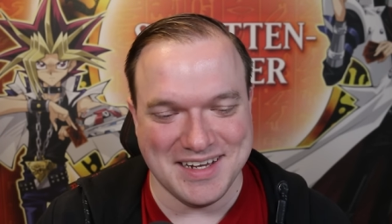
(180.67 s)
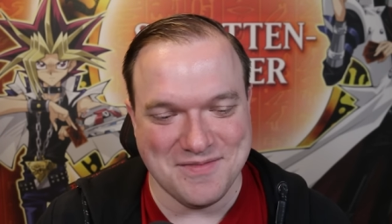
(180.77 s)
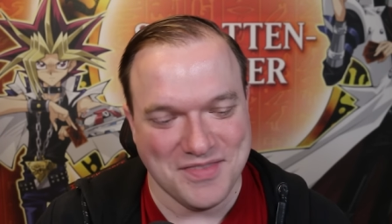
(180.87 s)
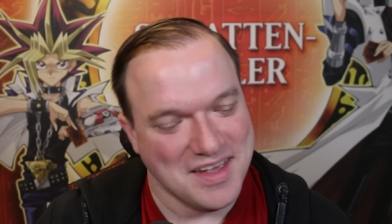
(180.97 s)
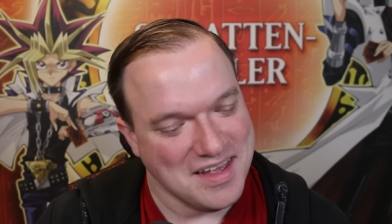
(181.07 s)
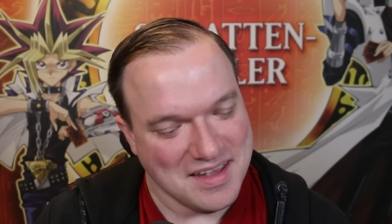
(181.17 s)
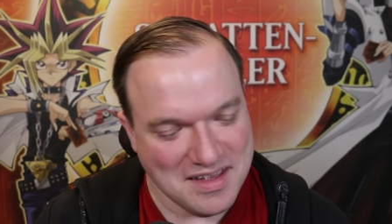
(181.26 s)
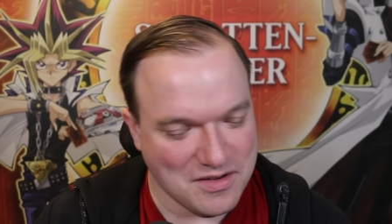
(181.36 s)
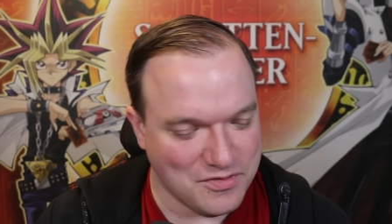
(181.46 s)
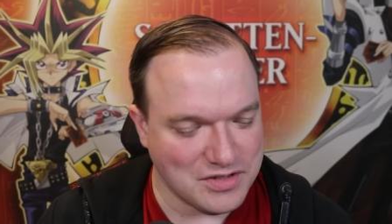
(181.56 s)
Ähm,
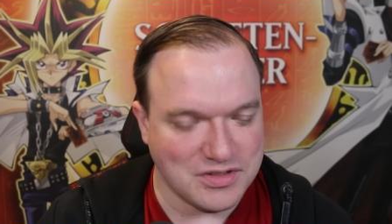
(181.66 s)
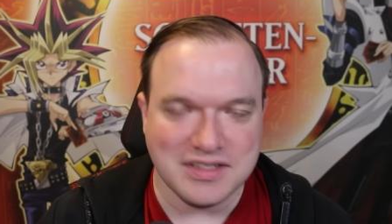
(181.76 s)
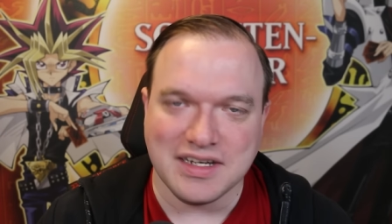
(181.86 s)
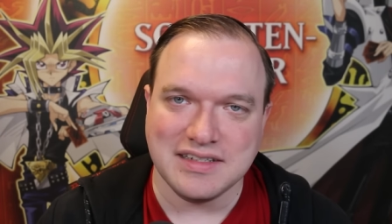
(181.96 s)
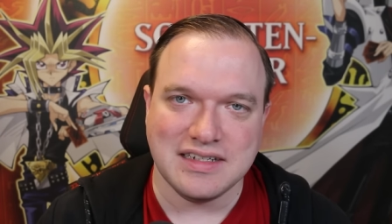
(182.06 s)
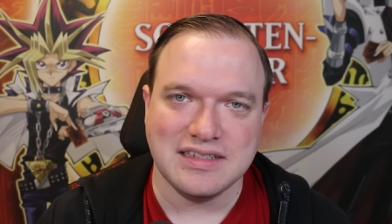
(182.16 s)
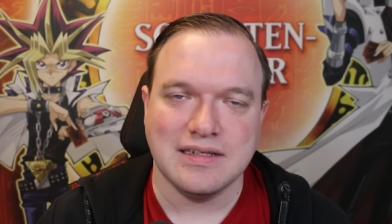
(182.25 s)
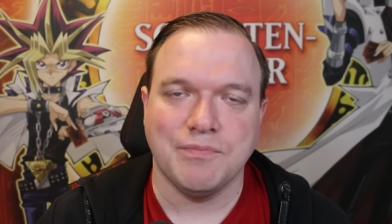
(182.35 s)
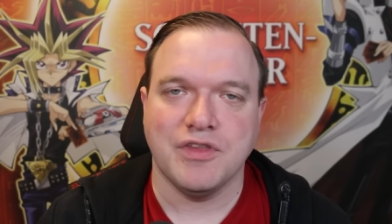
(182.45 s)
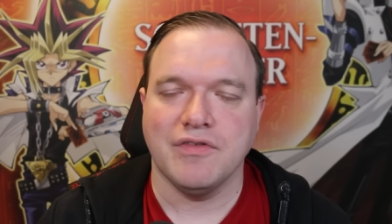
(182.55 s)
ja, falls du Interesse hast,
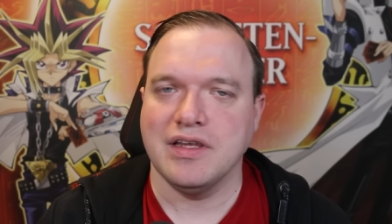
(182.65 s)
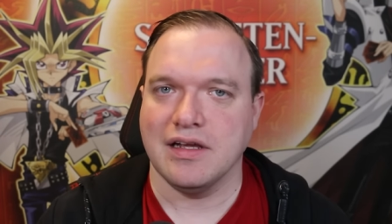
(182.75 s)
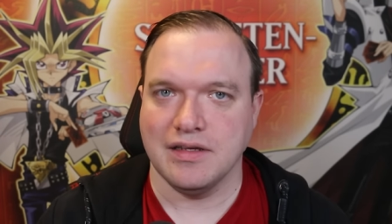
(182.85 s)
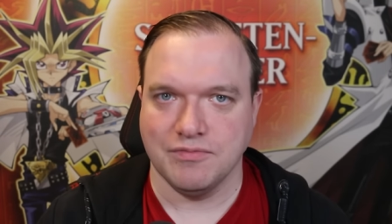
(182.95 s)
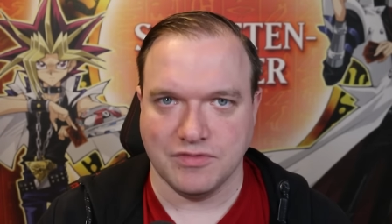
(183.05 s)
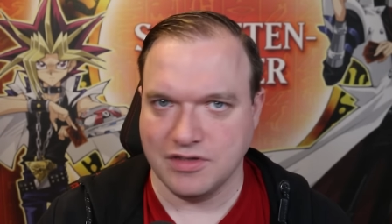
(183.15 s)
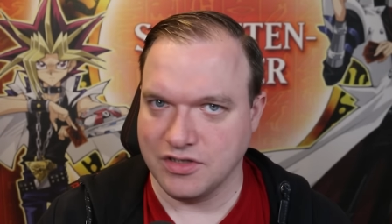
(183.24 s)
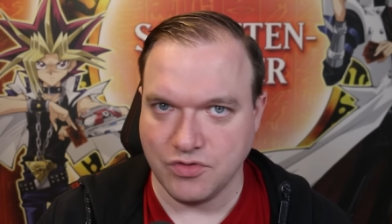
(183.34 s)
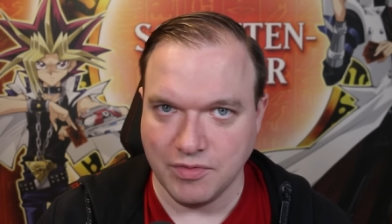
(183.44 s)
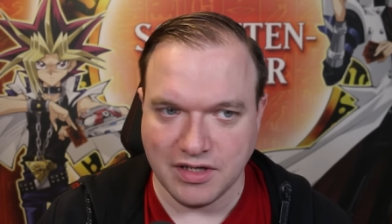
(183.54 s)
ähm, da werde ich halt eben,
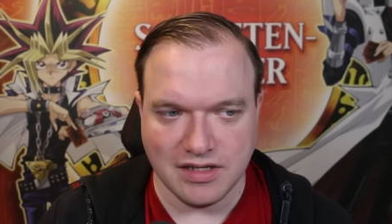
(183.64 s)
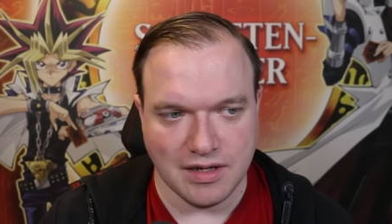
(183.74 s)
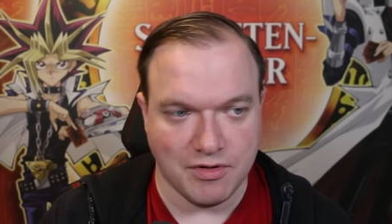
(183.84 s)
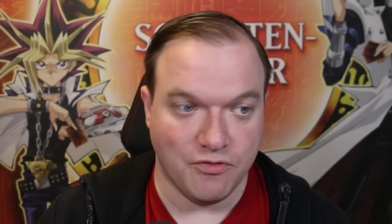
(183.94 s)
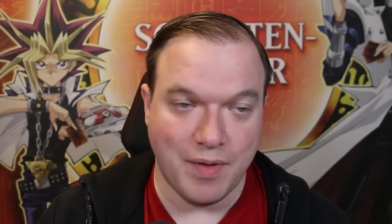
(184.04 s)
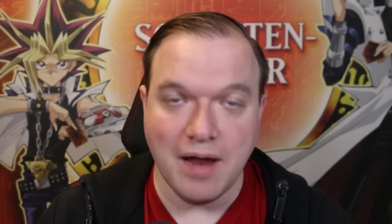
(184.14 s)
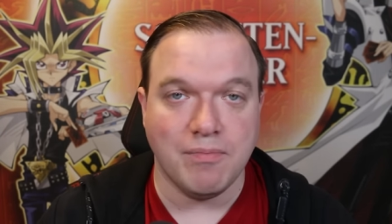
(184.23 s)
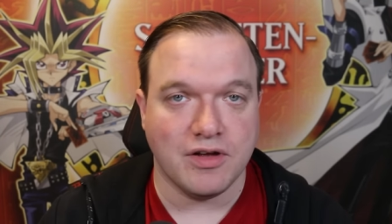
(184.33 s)
das streame ich halt, aber auf beiden